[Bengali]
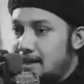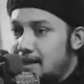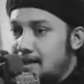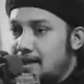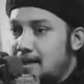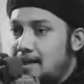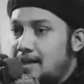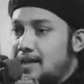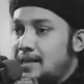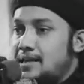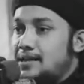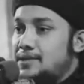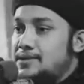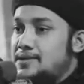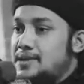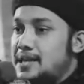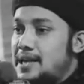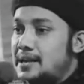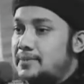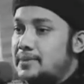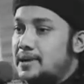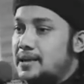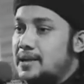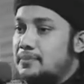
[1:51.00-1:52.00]
চাই যে
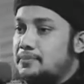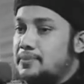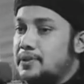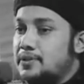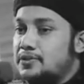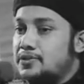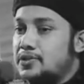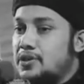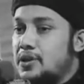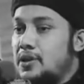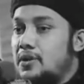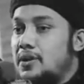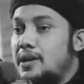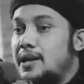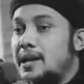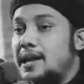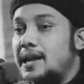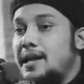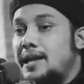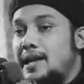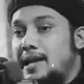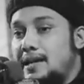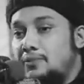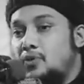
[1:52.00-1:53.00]
আমাকে বৃদ্ধ হওয়ার
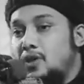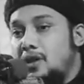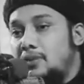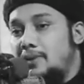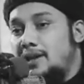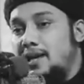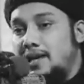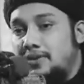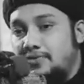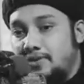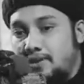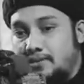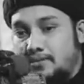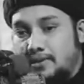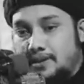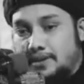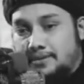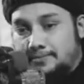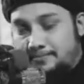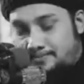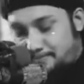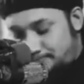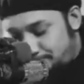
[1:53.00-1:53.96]
আগেই বুড়ো বানায় ফেলবে